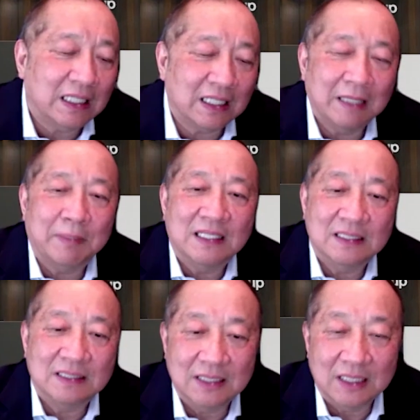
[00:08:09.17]
所以大家
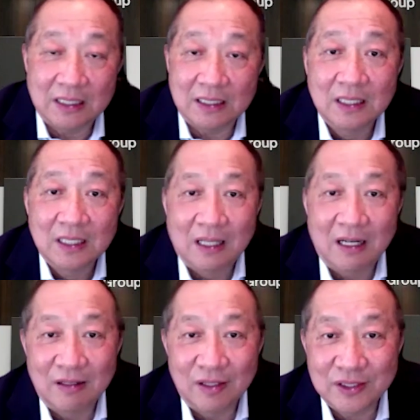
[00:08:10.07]
可以把你自己
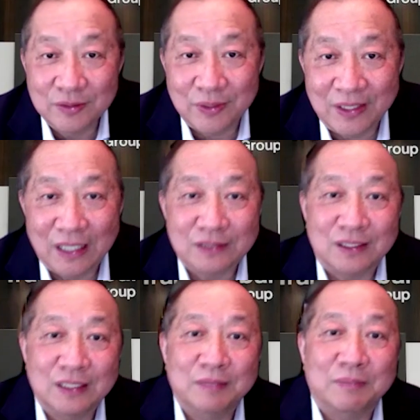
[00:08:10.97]
的呃薪
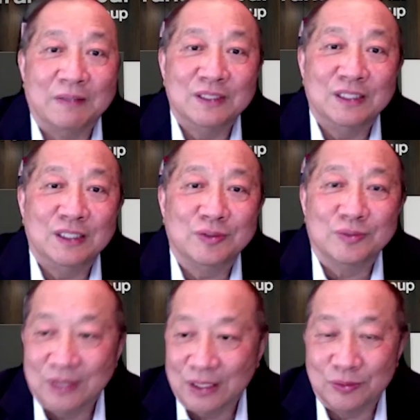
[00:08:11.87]
水呢乘以百分
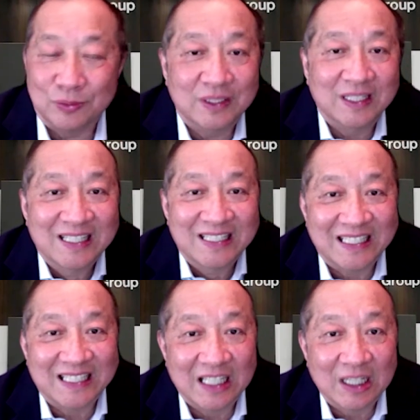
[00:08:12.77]
之七十五，然后除
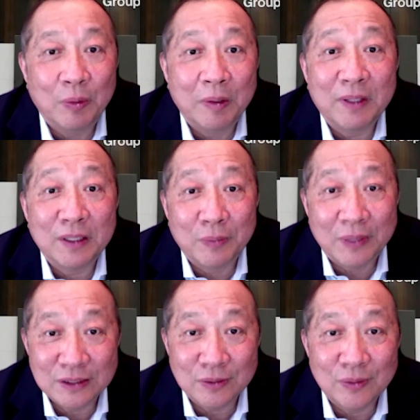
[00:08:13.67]
以你可能
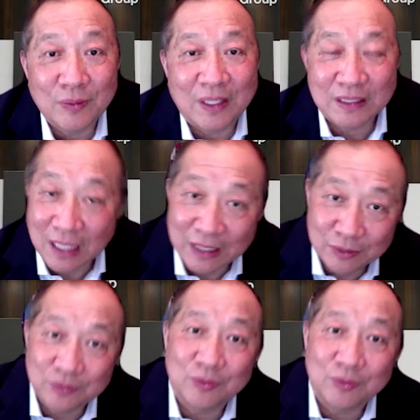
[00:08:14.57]
回报的回收的话，